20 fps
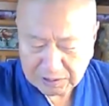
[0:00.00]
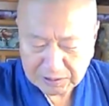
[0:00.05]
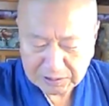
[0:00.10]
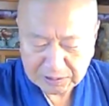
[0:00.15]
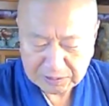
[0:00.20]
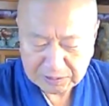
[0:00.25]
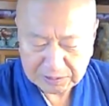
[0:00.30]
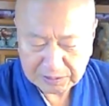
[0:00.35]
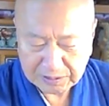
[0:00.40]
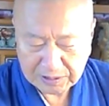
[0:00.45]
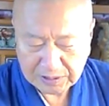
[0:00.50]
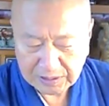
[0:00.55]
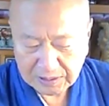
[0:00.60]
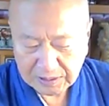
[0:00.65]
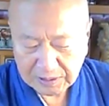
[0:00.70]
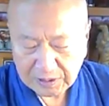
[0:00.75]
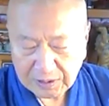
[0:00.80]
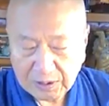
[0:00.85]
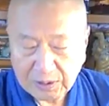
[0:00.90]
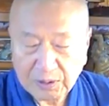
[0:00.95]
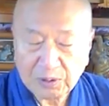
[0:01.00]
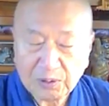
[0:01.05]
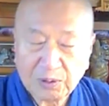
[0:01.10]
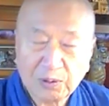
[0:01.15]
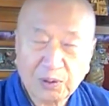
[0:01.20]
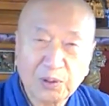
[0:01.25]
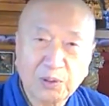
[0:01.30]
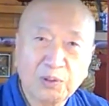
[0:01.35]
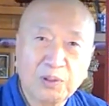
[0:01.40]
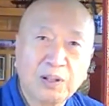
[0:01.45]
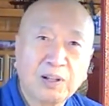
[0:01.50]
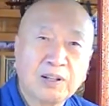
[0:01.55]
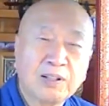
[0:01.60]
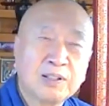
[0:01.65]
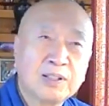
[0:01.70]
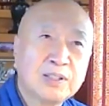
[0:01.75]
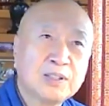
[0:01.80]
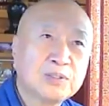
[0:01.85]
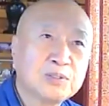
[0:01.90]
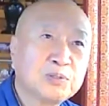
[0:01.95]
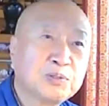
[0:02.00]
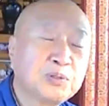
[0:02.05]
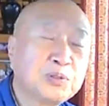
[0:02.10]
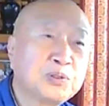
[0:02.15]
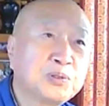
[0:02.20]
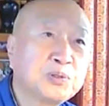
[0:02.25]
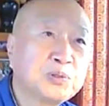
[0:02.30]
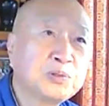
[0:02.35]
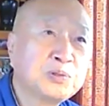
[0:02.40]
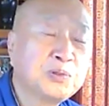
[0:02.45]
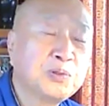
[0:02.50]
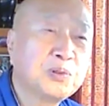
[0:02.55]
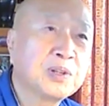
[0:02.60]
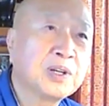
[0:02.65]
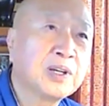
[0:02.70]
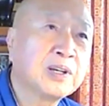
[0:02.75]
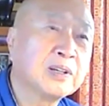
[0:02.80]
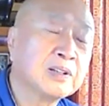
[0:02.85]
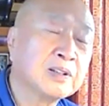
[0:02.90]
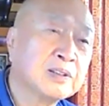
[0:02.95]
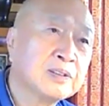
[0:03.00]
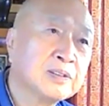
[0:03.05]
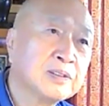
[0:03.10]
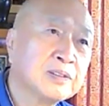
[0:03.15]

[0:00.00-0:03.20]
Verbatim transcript: す。これは苦中の弦。